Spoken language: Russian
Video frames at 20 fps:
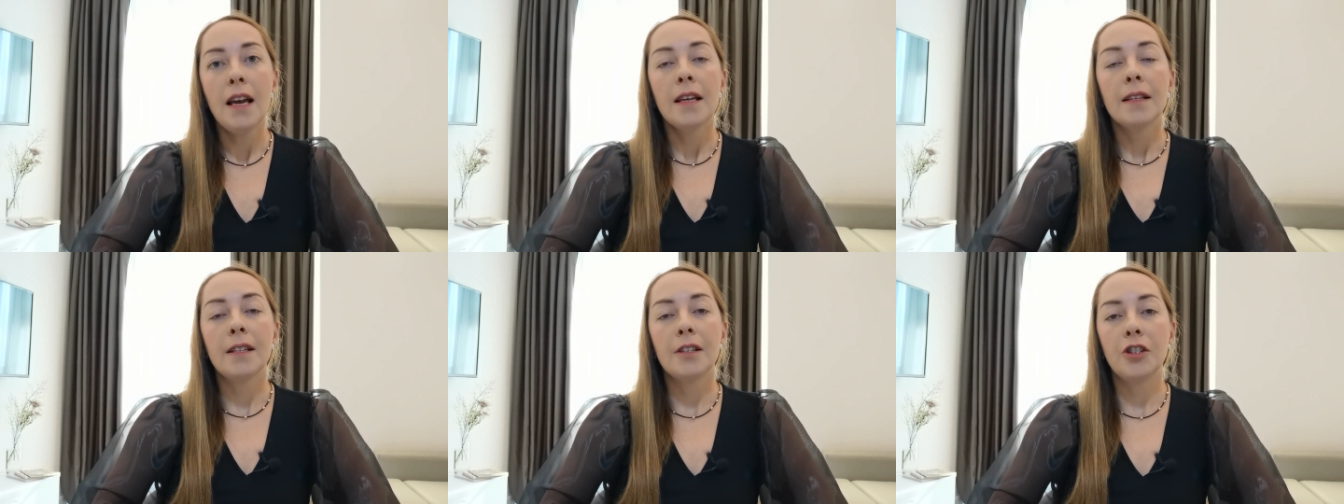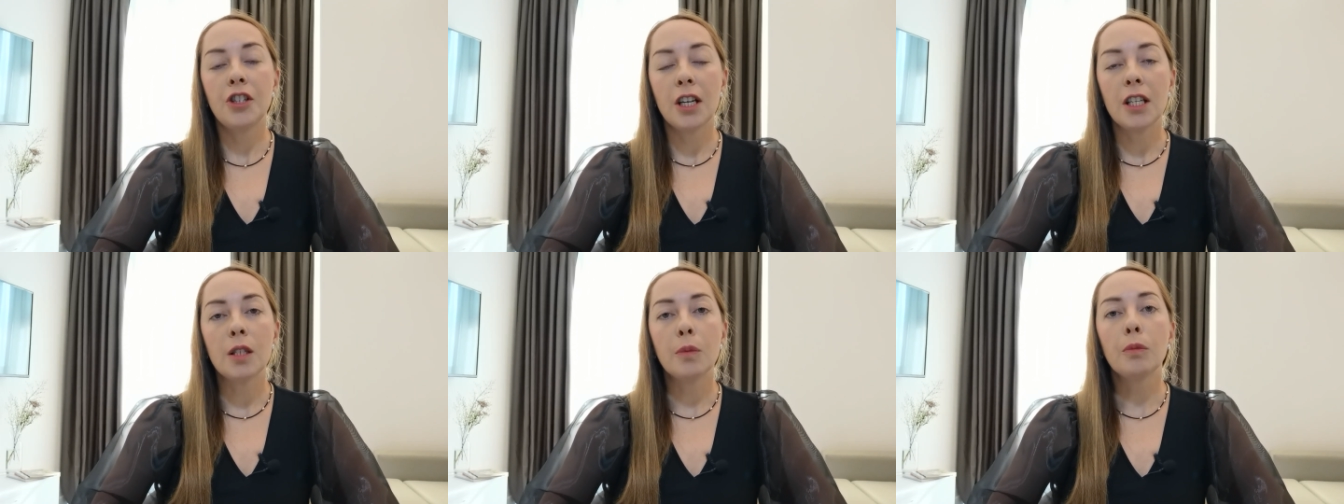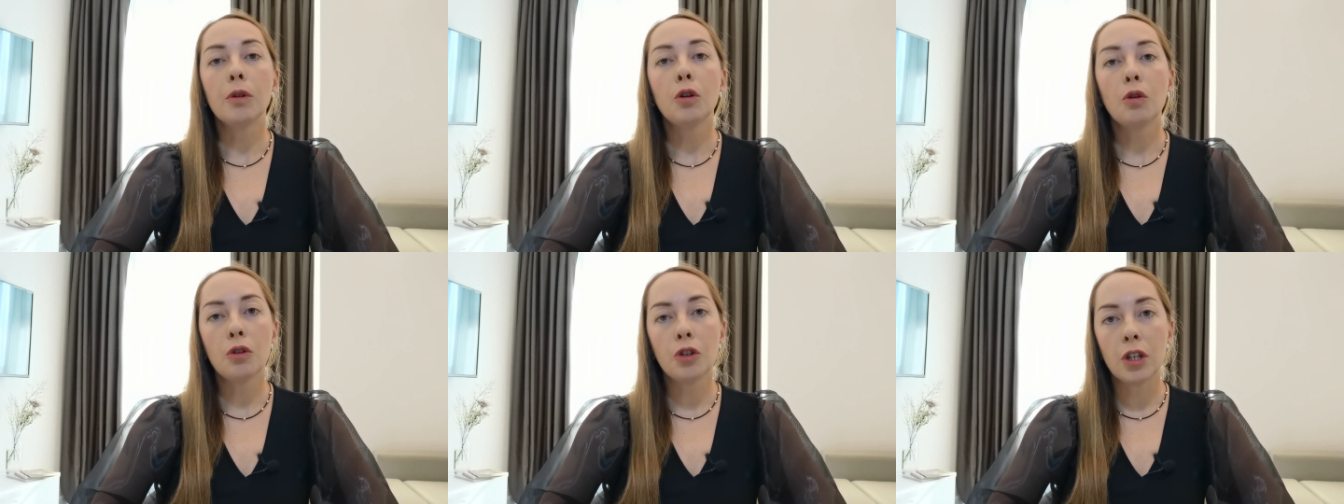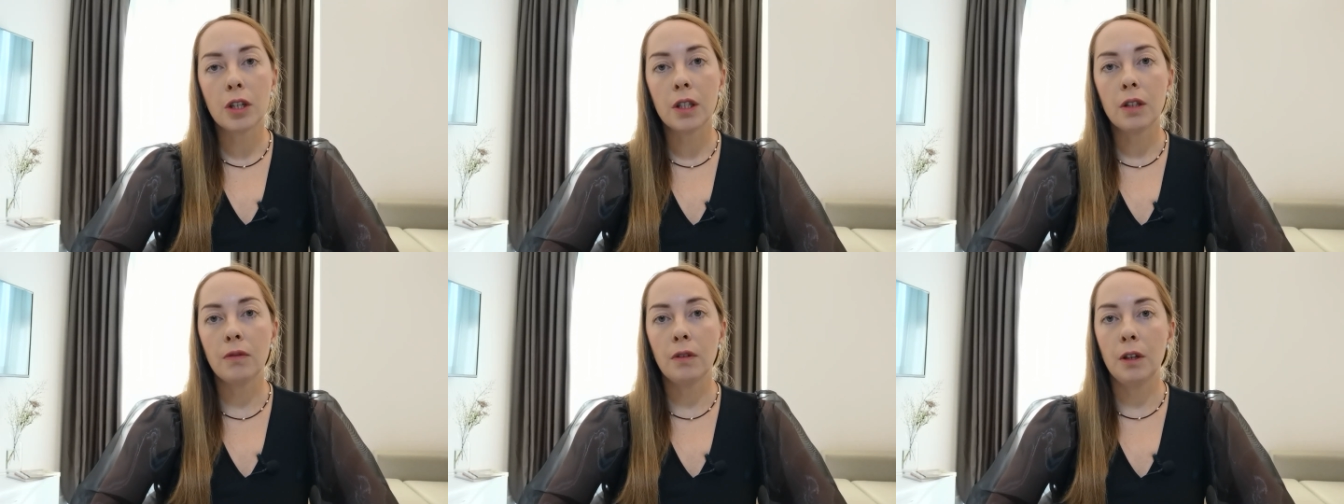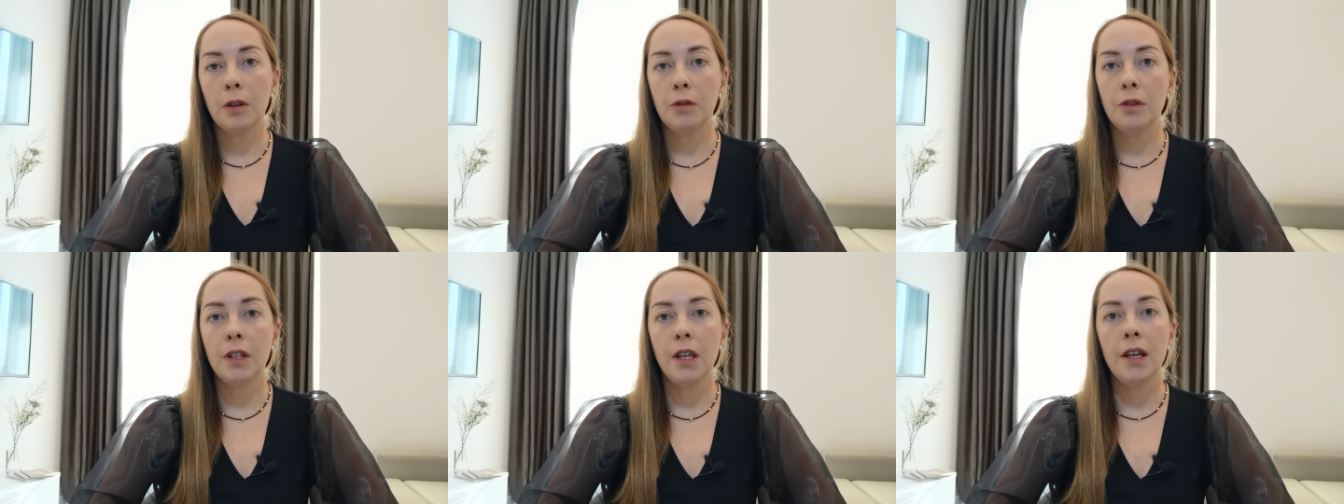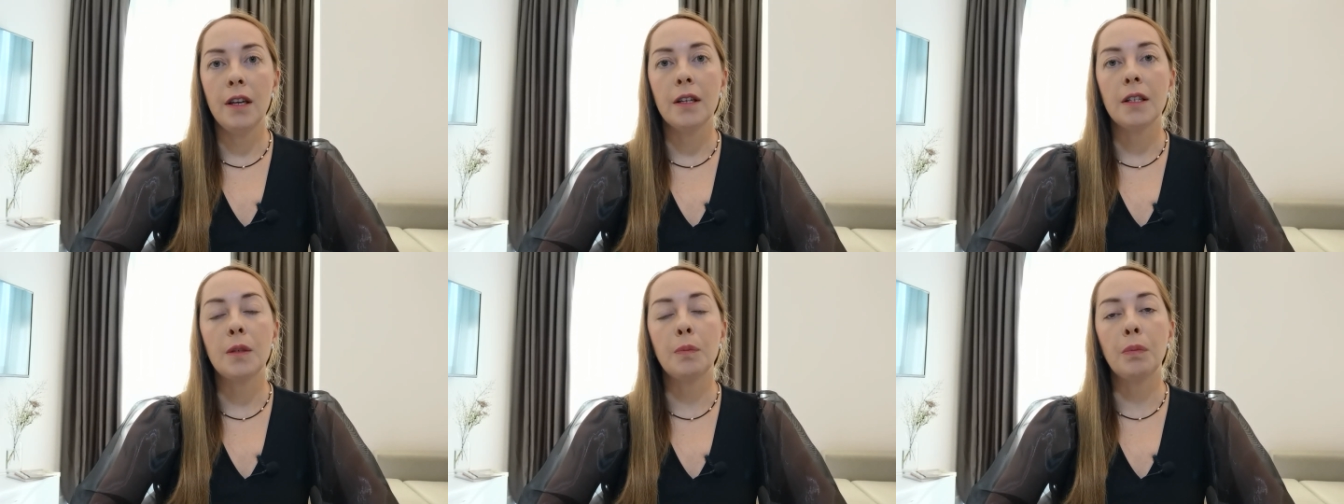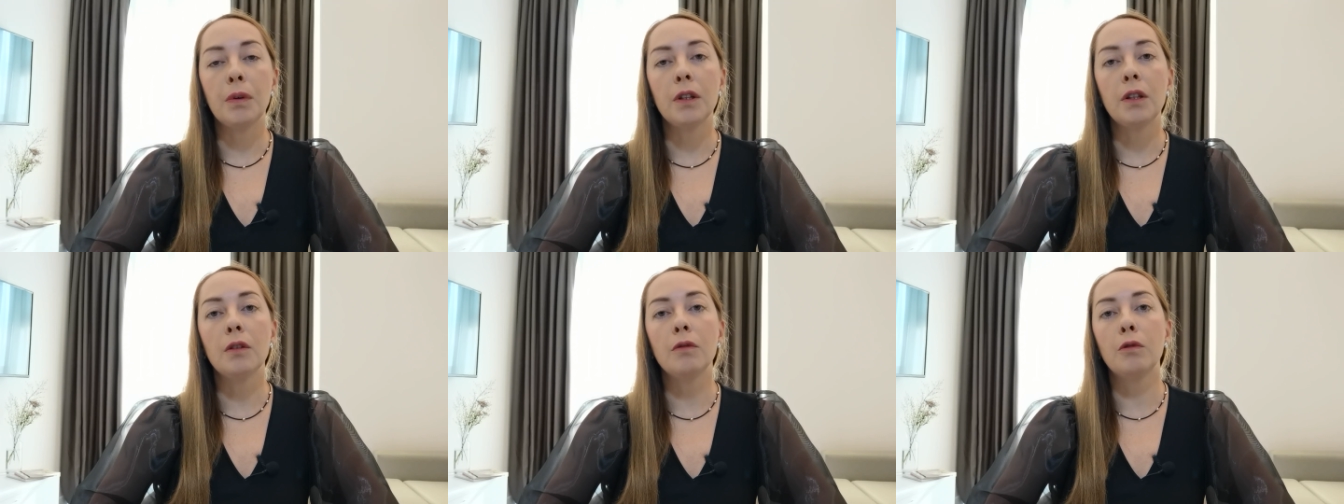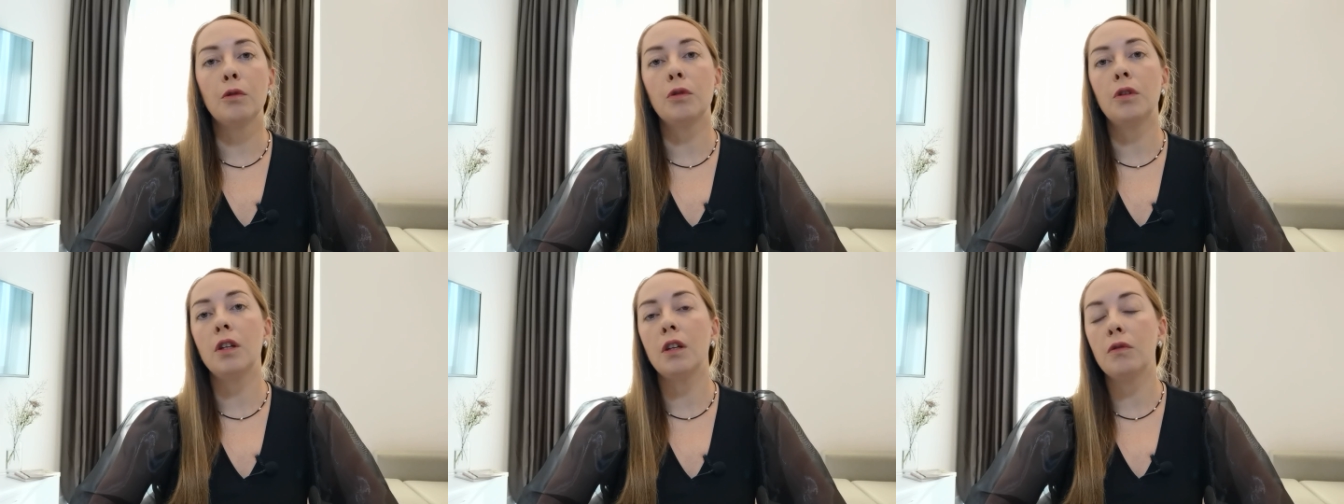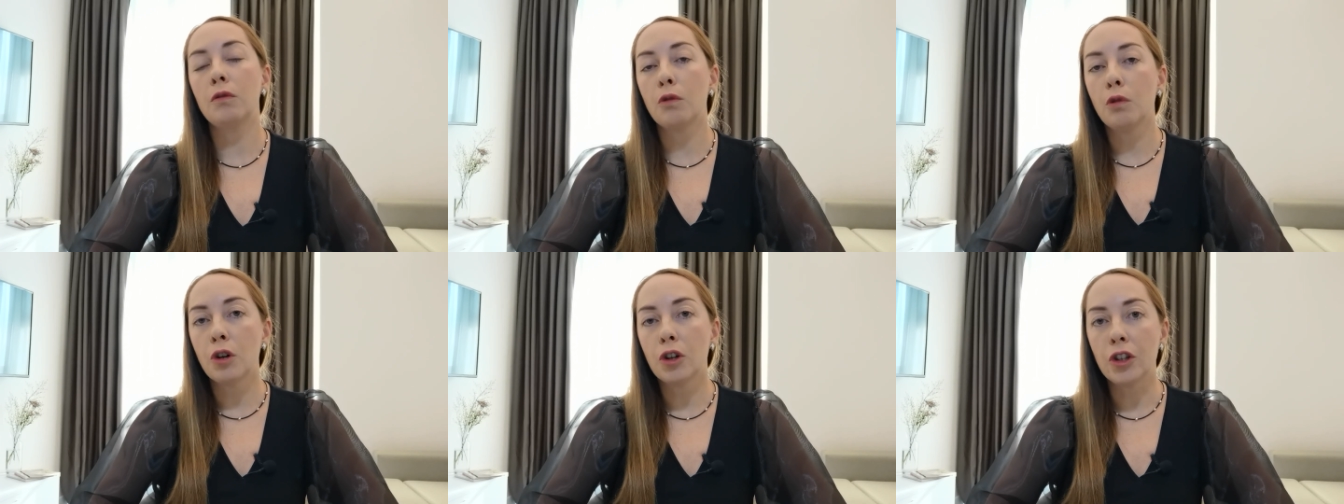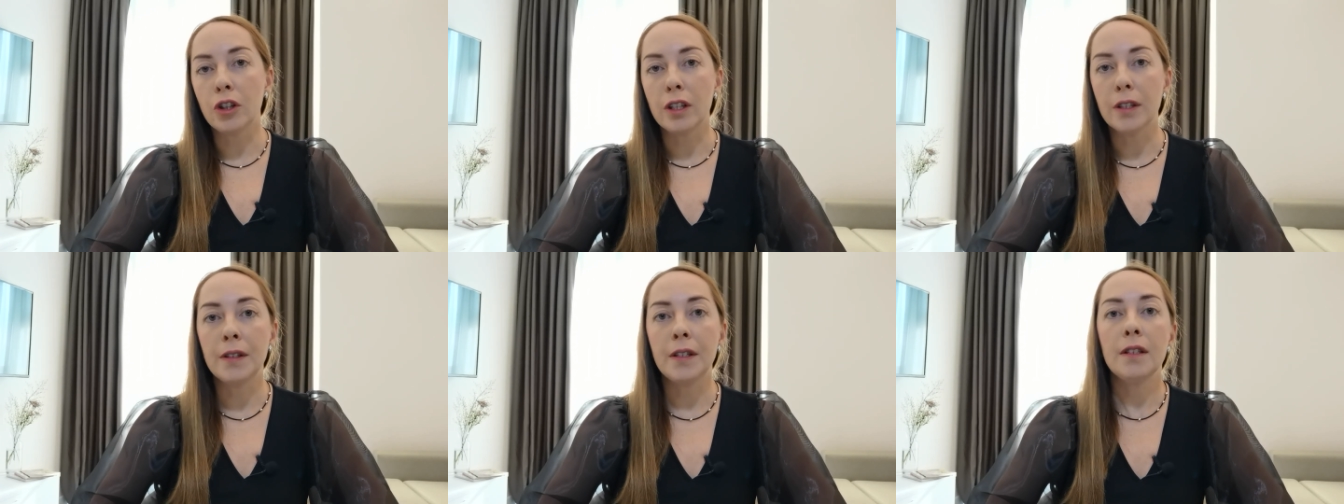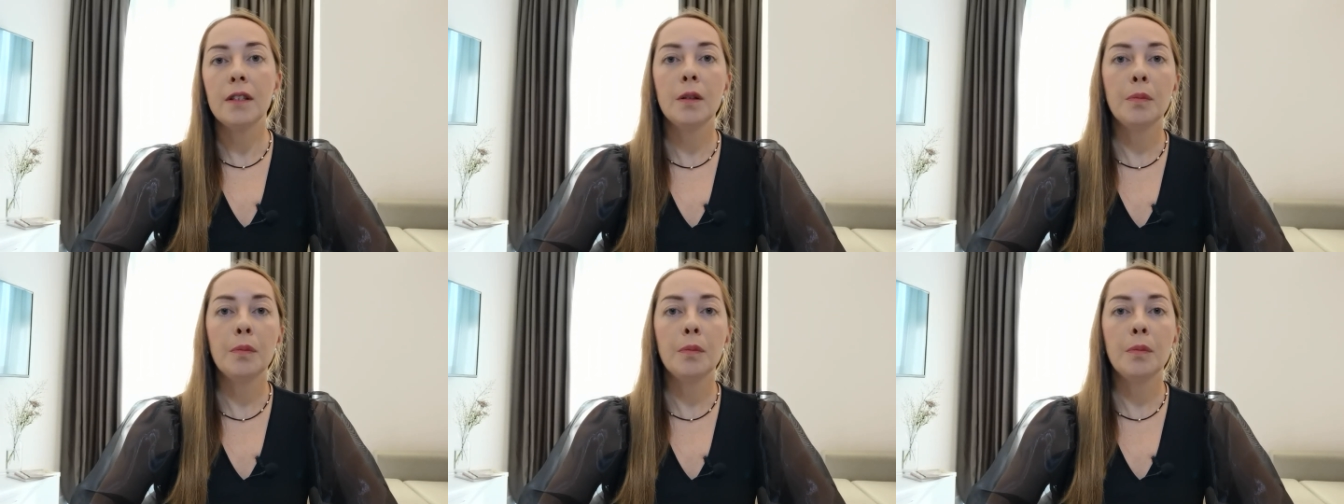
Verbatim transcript: Сейчас множество людей испытывают тревожность,